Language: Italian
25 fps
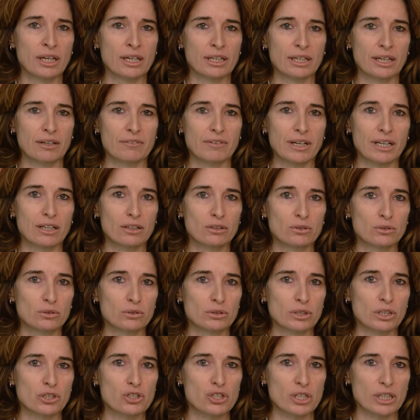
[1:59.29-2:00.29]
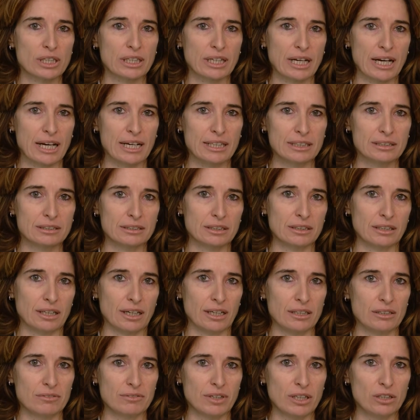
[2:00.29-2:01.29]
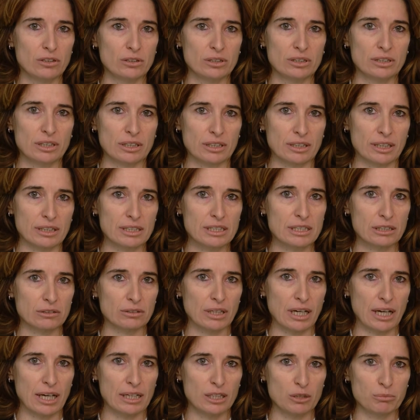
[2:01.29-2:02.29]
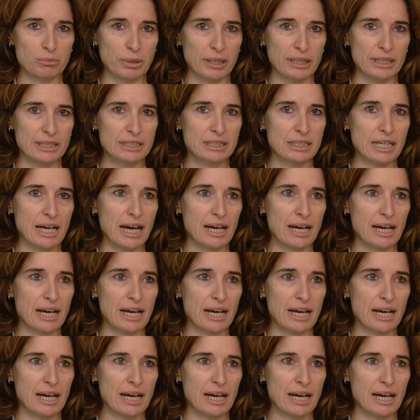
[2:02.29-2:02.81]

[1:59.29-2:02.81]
che vengono ricercati a livello internazionale, i paesi